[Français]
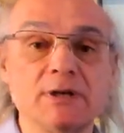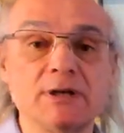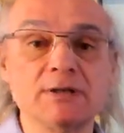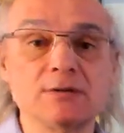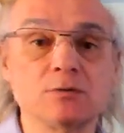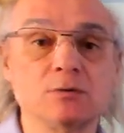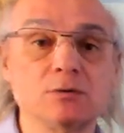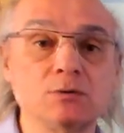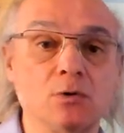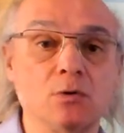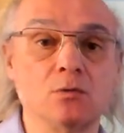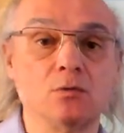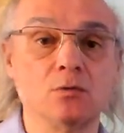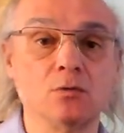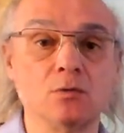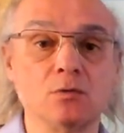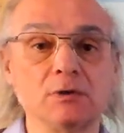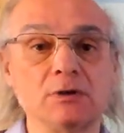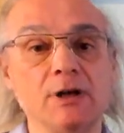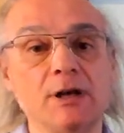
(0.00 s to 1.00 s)
les
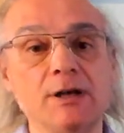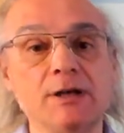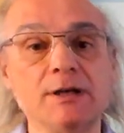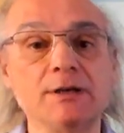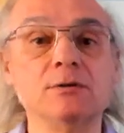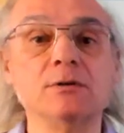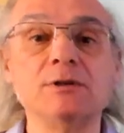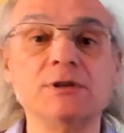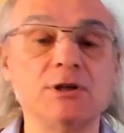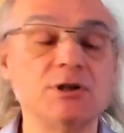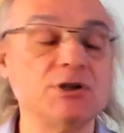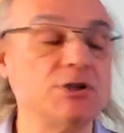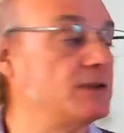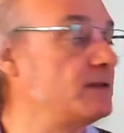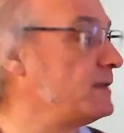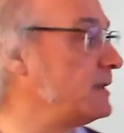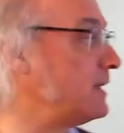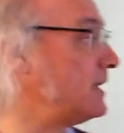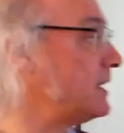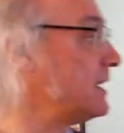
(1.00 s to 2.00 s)
autoroutes, les lignes de
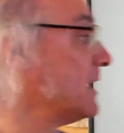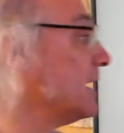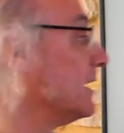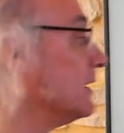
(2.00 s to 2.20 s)
TGV.